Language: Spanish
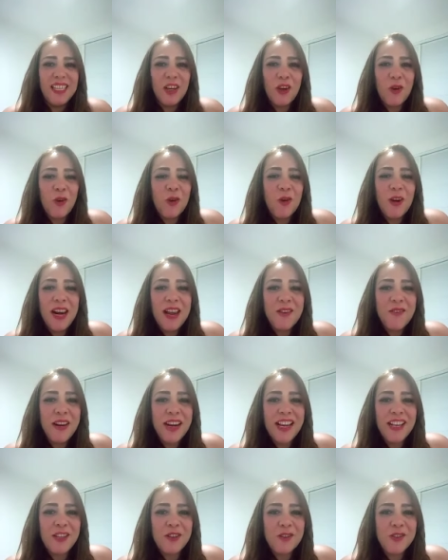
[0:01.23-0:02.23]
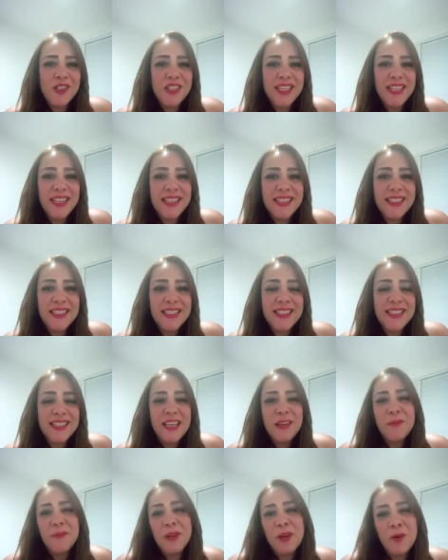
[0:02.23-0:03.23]
Hola, buenas noches.
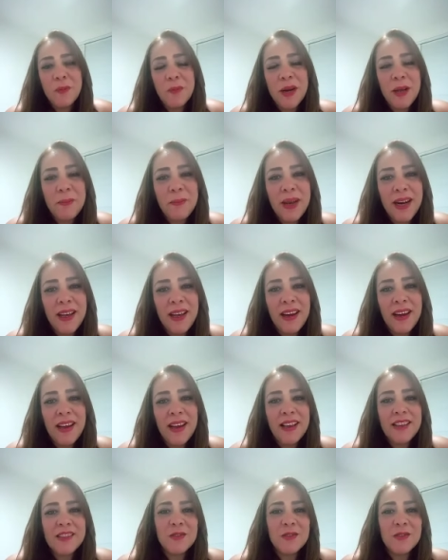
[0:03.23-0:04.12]
Mi nombre es Verena,